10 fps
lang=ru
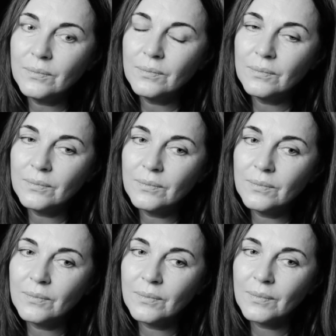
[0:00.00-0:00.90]

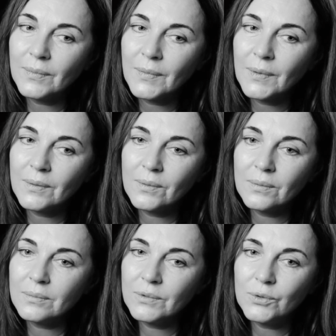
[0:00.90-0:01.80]
но
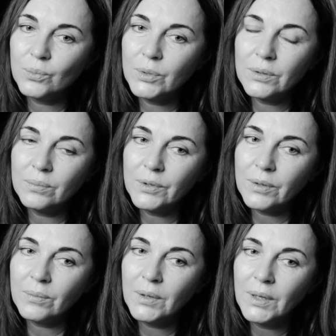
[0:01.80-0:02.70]
ну вот мы
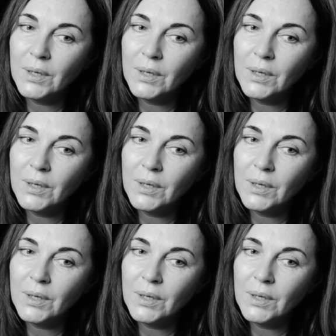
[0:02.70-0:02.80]
прям,